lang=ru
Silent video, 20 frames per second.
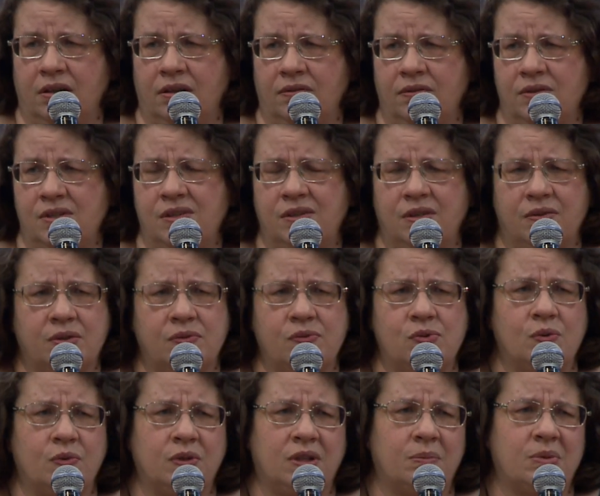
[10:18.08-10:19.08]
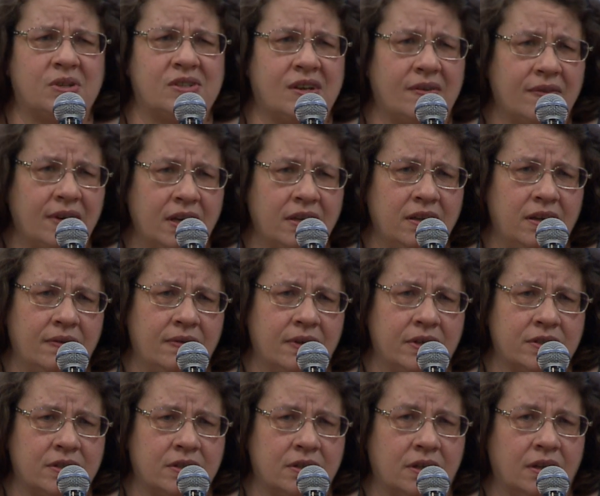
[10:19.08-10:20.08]
вот это вот все вот образование
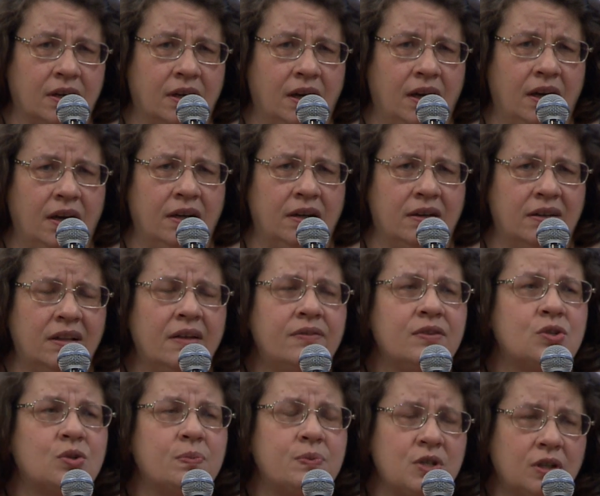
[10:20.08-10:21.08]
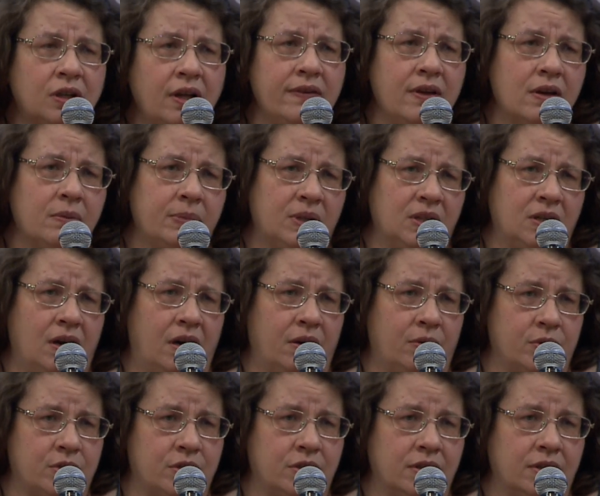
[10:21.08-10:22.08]
ваше. Главное, чтобы человек был
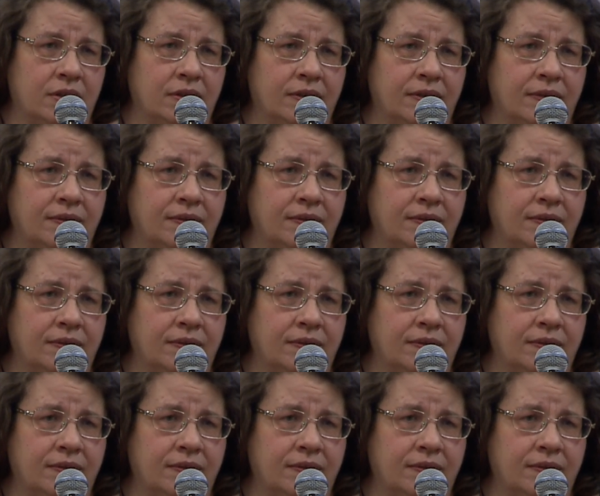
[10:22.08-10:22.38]
хороший.